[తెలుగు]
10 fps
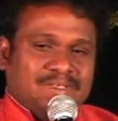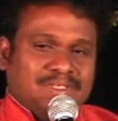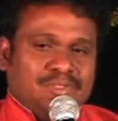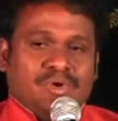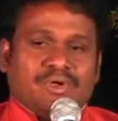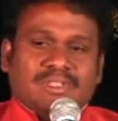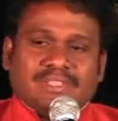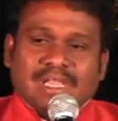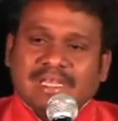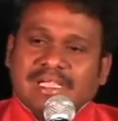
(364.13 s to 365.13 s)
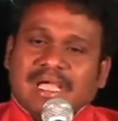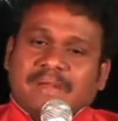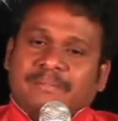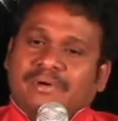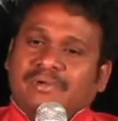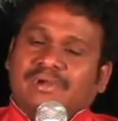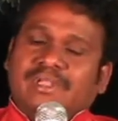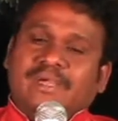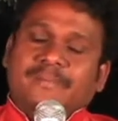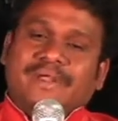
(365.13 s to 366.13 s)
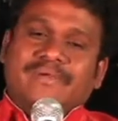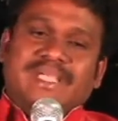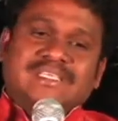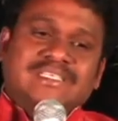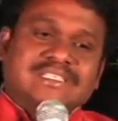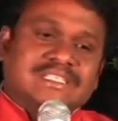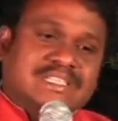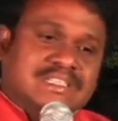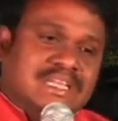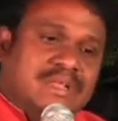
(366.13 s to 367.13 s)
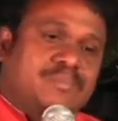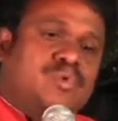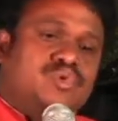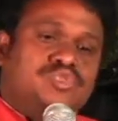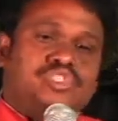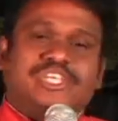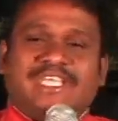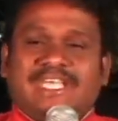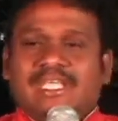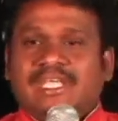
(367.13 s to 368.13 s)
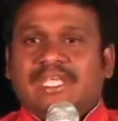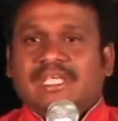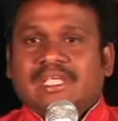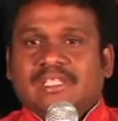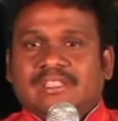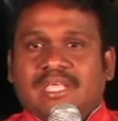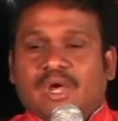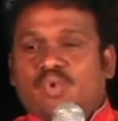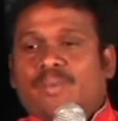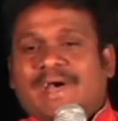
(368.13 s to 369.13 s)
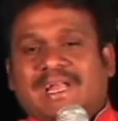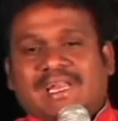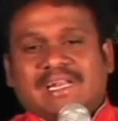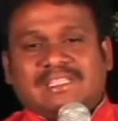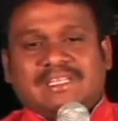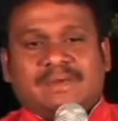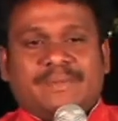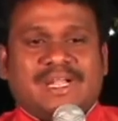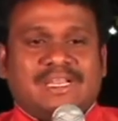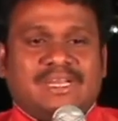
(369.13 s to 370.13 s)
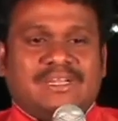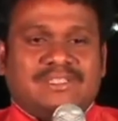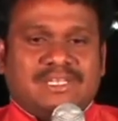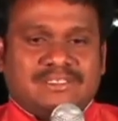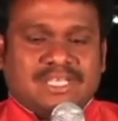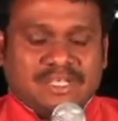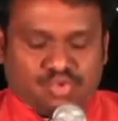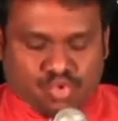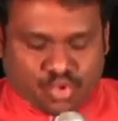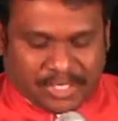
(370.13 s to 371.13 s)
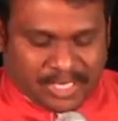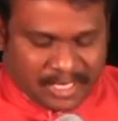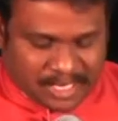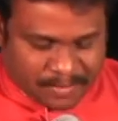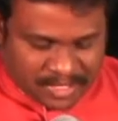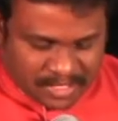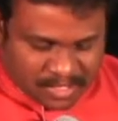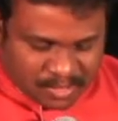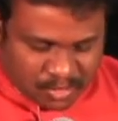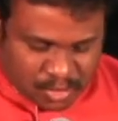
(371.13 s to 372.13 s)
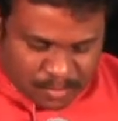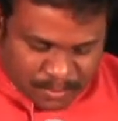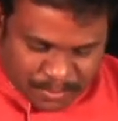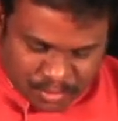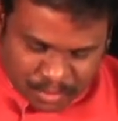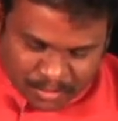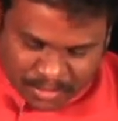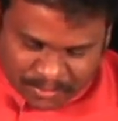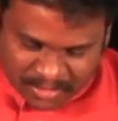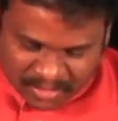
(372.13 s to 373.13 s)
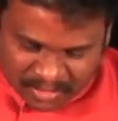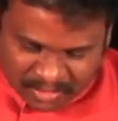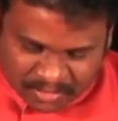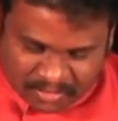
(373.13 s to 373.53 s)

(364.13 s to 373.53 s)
ఇదిగో తల్లి గర్భంలోనికి ప్రవేశించిన దినము నుంచి దేవుడు మాట్లాడుతున్న మాట ఏంటో తెలుసా చూడండి అక్కడ ఏమంటున్నాడు నూట ముప్పై తొమ్మిది పదిహారులో